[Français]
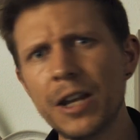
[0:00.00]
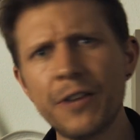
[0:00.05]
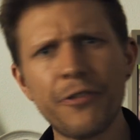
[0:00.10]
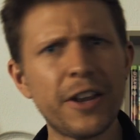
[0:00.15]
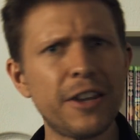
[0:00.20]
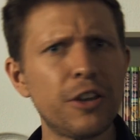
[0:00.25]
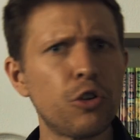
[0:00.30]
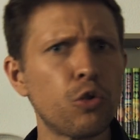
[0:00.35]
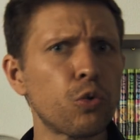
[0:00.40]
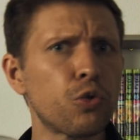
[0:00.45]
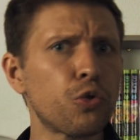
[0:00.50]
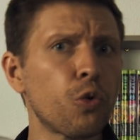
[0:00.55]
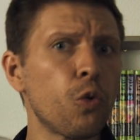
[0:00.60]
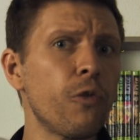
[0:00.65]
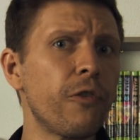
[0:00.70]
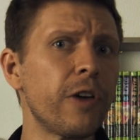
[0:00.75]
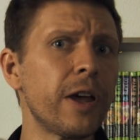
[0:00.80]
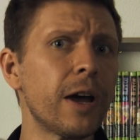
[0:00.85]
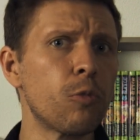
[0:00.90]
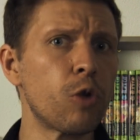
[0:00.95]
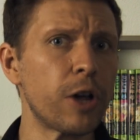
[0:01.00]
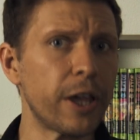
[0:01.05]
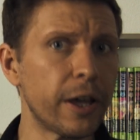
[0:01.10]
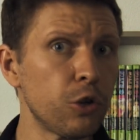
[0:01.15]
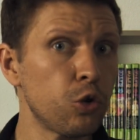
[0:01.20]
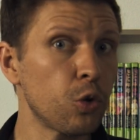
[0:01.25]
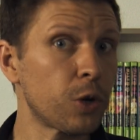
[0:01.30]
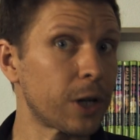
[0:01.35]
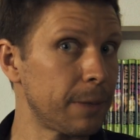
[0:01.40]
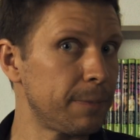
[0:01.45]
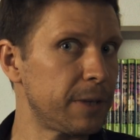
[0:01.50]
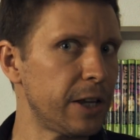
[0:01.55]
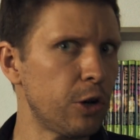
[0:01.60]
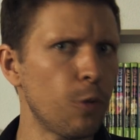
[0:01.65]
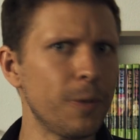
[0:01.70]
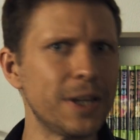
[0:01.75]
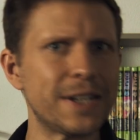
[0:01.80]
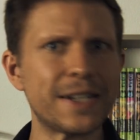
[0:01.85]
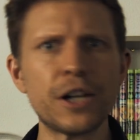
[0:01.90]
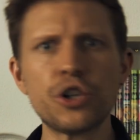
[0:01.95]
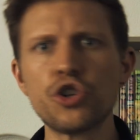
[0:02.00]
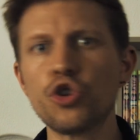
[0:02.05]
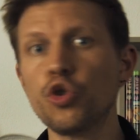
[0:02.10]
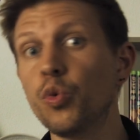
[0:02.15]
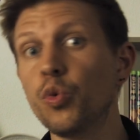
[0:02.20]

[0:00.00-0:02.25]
il fallait donc trouver un moyen de crypter le message